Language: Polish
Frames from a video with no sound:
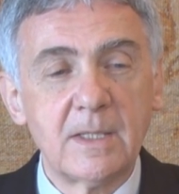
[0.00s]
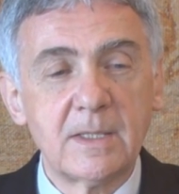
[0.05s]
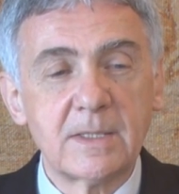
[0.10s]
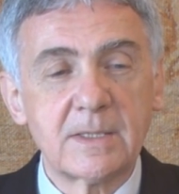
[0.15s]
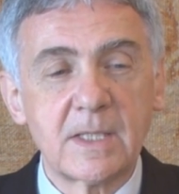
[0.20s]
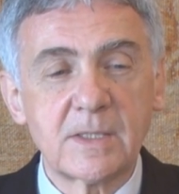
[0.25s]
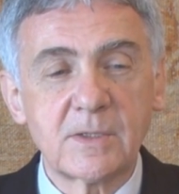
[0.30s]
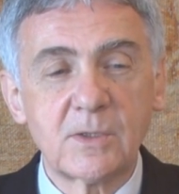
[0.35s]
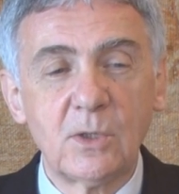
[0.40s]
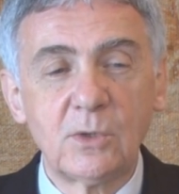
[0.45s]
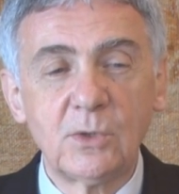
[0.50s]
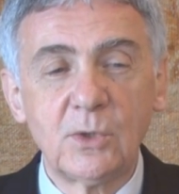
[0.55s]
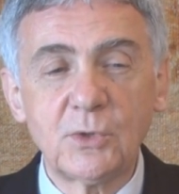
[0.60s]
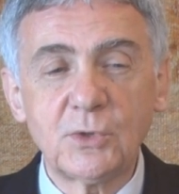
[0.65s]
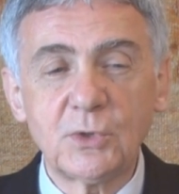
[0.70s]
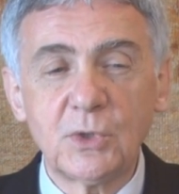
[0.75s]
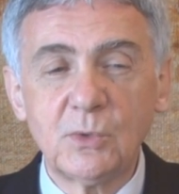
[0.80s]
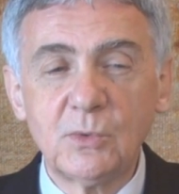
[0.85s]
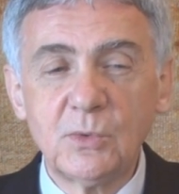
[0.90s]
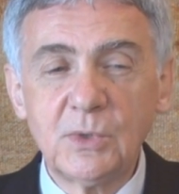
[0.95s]
ze
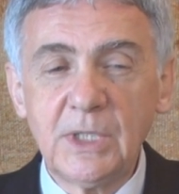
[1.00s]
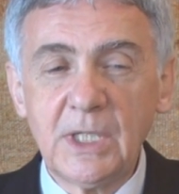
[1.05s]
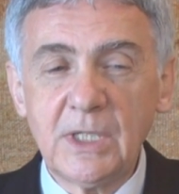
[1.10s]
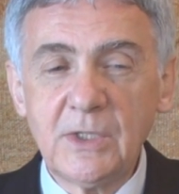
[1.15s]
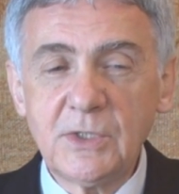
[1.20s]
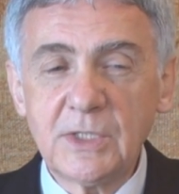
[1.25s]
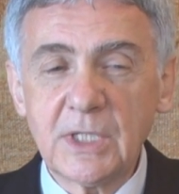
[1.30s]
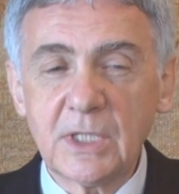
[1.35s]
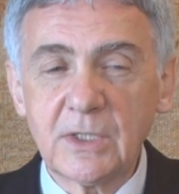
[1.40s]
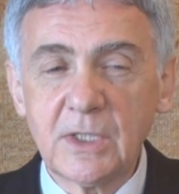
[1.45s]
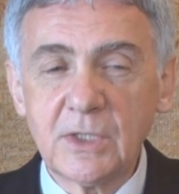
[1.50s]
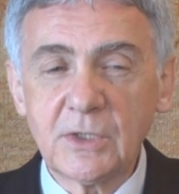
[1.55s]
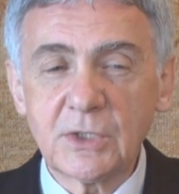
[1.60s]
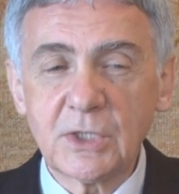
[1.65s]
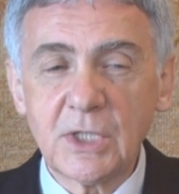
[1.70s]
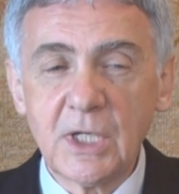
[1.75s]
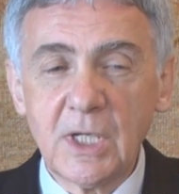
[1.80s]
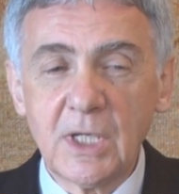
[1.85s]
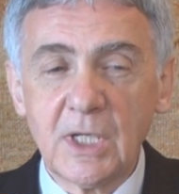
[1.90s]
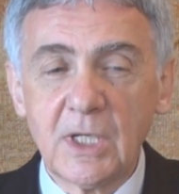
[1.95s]
zdolnością ujęcia
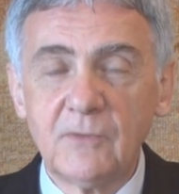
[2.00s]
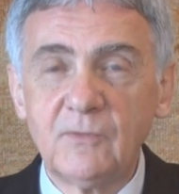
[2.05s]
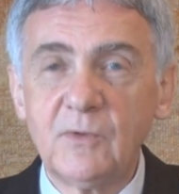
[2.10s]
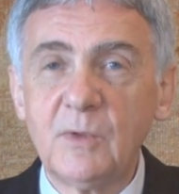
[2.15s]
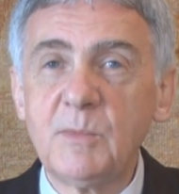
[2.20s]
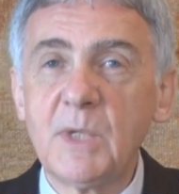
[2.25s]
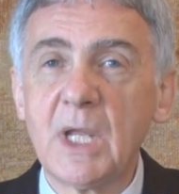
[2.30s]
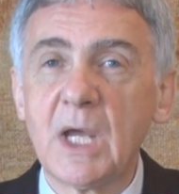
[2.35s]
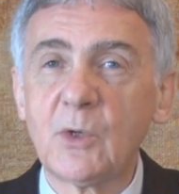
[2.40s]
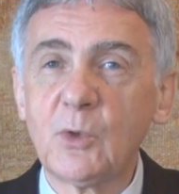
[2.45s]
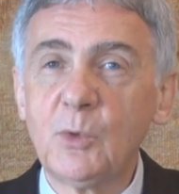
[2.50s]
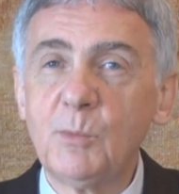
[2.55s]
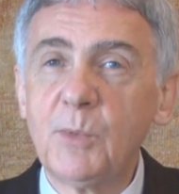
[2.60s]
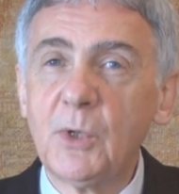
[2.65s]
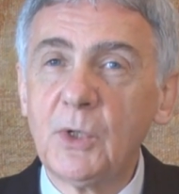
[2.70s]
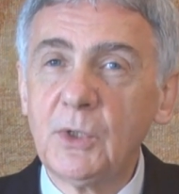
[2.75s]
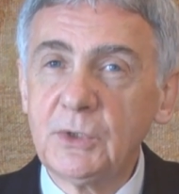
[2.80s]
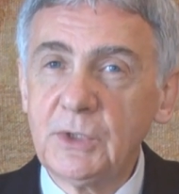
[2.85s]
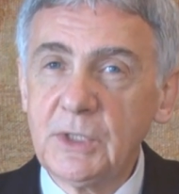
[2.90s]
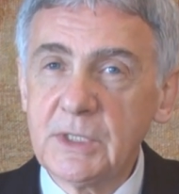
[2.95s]
też wymiaru
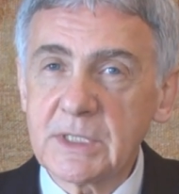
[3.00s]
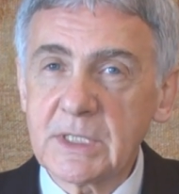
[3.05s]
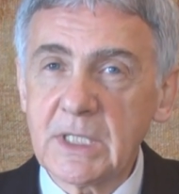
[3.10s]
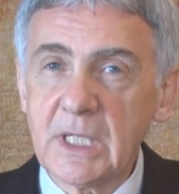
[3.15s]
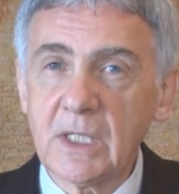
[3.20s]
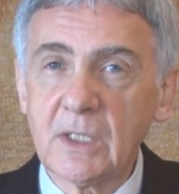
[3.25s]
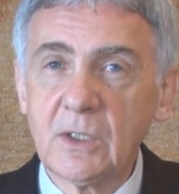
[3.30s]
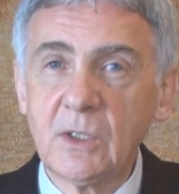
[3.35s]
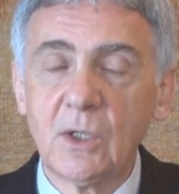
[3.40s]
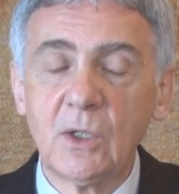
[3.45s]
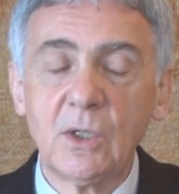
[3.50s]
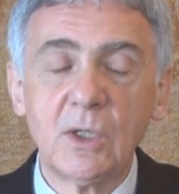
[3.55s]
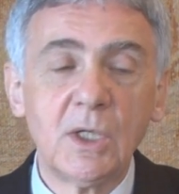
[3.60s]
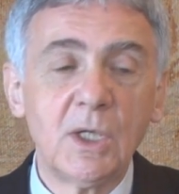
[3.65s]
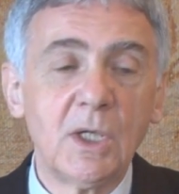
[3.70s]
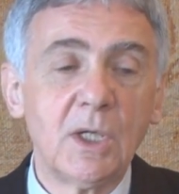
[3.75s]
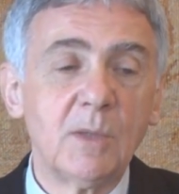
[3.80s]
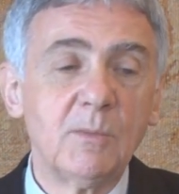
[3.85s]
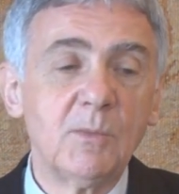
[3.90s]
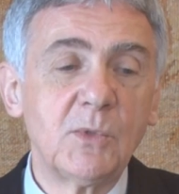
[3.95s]
poetyckiego
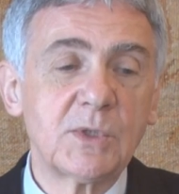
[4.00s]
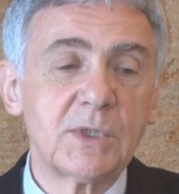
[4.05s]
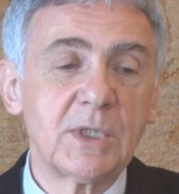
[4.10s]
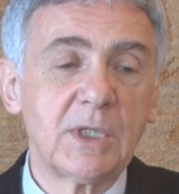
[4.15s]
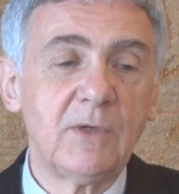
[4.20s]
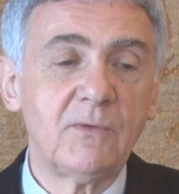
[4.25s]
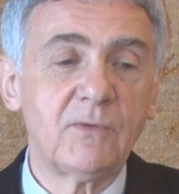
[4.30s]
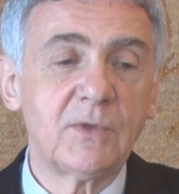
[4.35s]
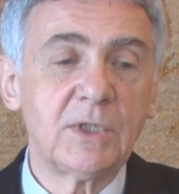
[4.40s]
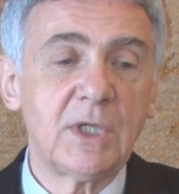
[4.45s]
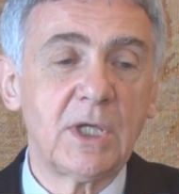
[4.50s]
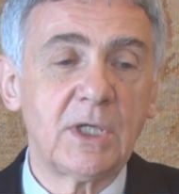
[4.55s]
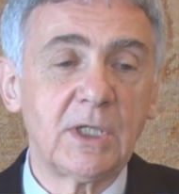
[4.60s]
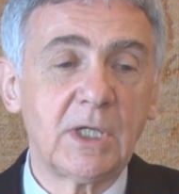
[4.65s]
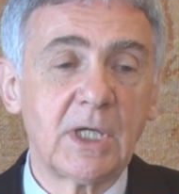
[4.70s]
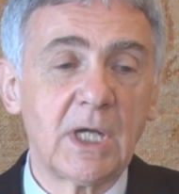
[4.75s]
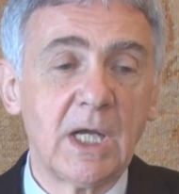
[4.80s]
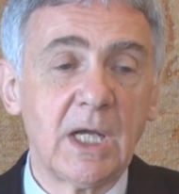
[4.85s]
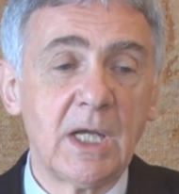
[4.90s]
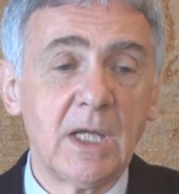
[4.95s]
muzyki
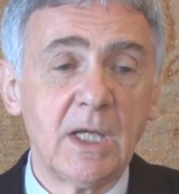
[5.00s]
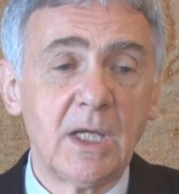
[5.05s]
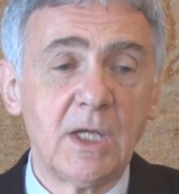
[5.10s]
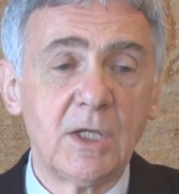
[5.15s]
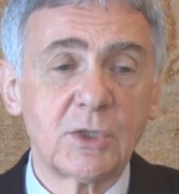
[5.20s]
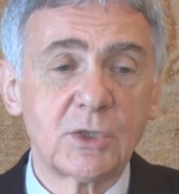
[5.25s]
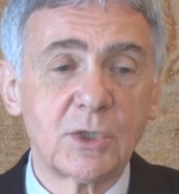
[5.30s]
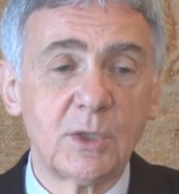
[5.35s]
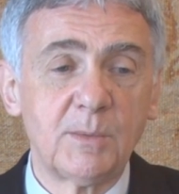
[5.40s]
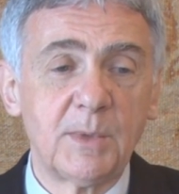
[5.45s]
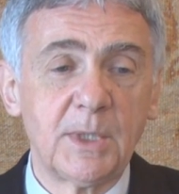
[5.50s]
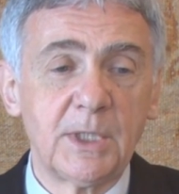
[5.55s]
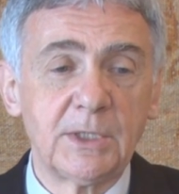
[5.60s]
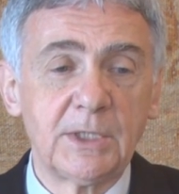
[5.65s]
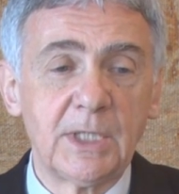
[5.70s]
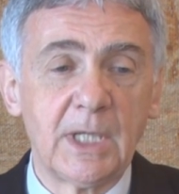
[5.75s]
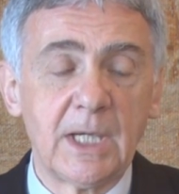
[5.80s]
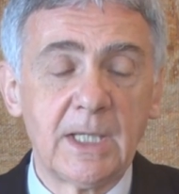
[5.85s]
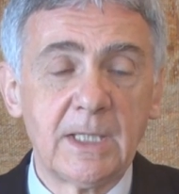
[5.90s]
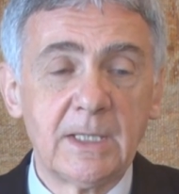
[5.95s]
Fryderyka
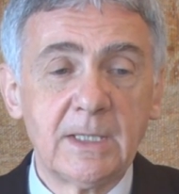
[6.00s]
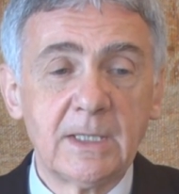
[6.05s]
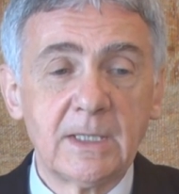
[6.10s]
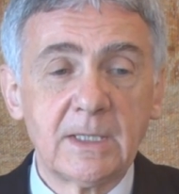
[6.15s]
Chopina.